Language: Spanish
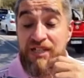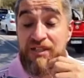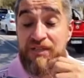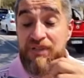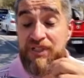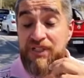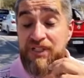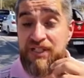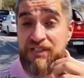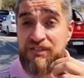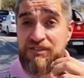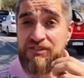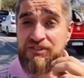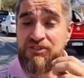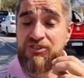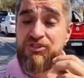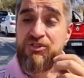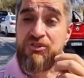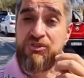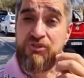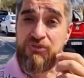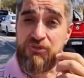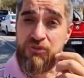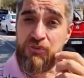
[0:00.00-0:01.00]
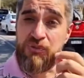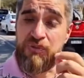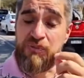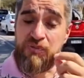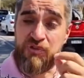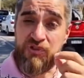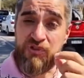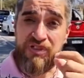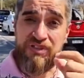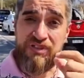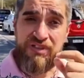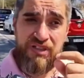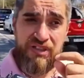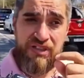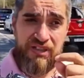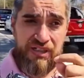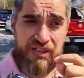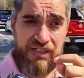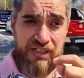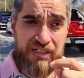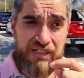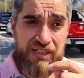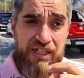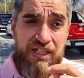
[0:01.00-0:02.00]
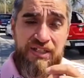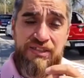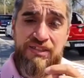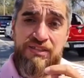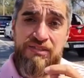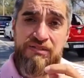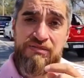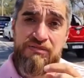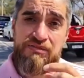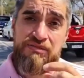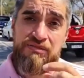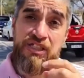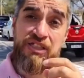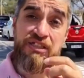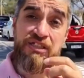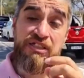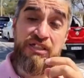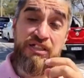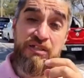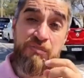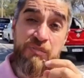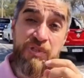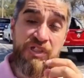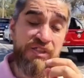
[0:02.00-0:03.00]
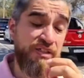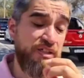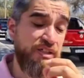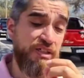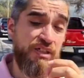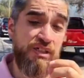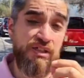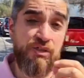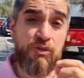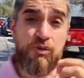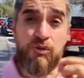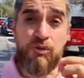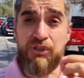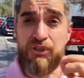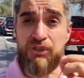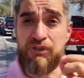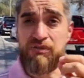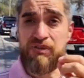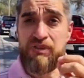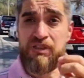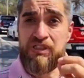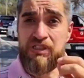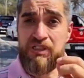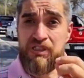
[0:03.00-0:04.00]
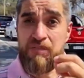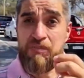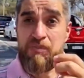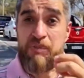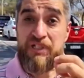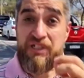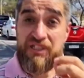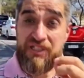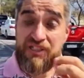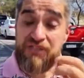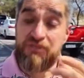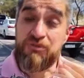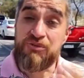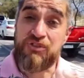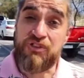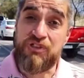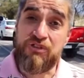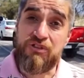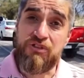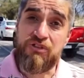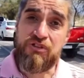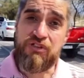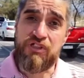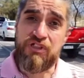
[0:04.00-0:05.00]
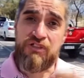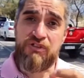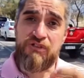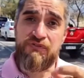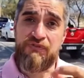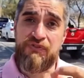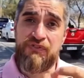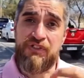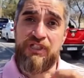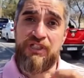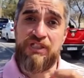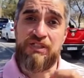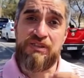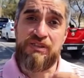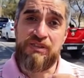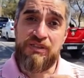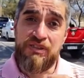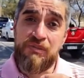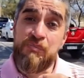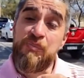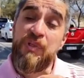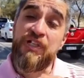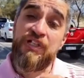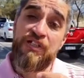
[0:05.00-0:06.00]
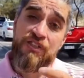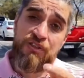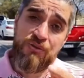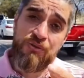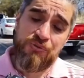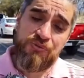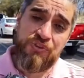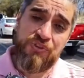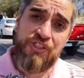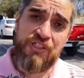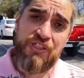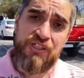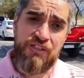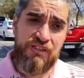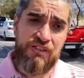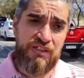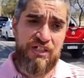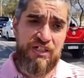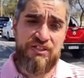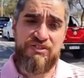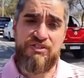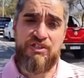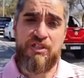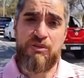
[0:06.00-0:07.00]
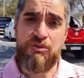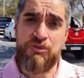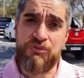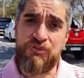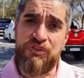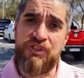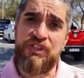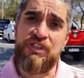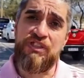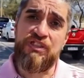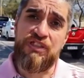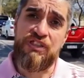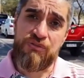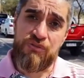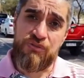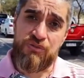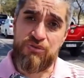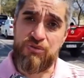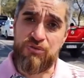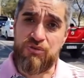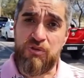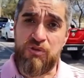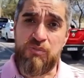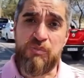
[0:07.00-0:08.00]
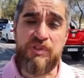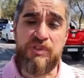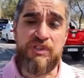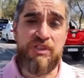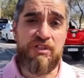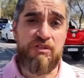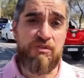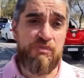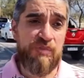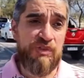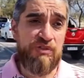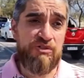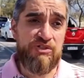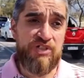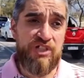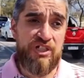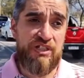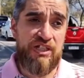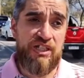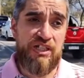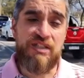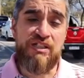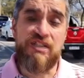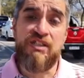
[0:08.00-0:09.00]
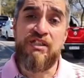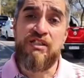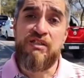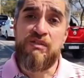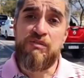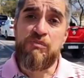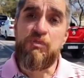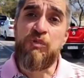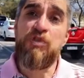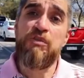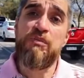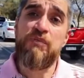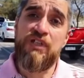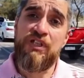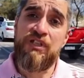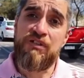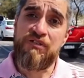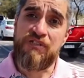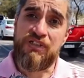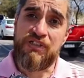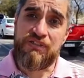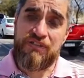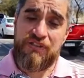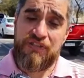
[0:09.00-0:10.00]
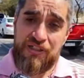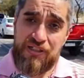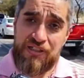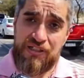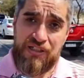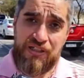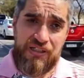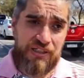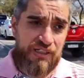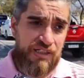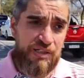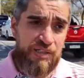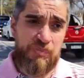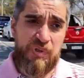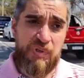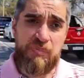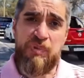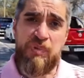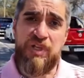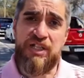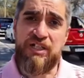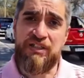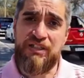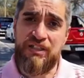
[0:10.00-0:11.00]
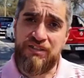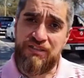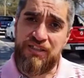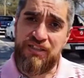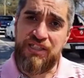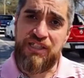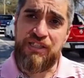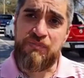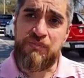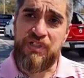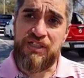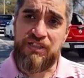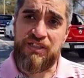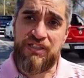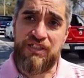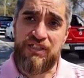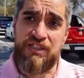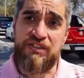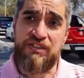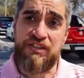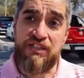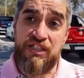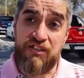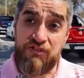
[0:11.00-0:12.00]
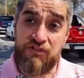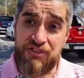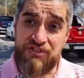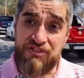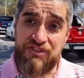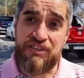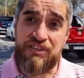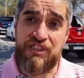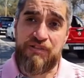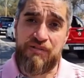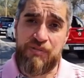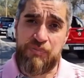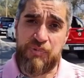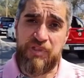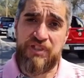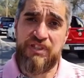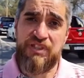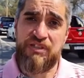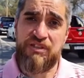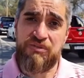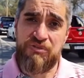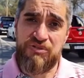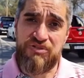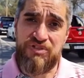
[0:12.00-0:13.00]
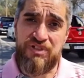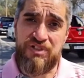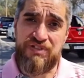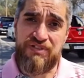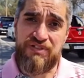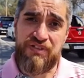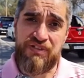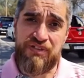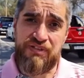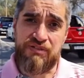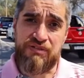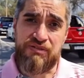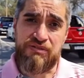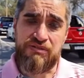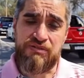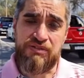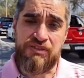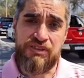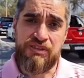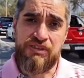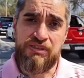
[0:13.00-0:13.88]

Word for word: Y es la verdad, nosotros tuvimos que salir a la calle en el mes de junio para que esto se conozca, don Fría, para que usted, gracias a usted y a todos sus compañeros los medios radiales, volvieron a, empapar del tema la gente de lo que se estaba perdiendo en Chilecito.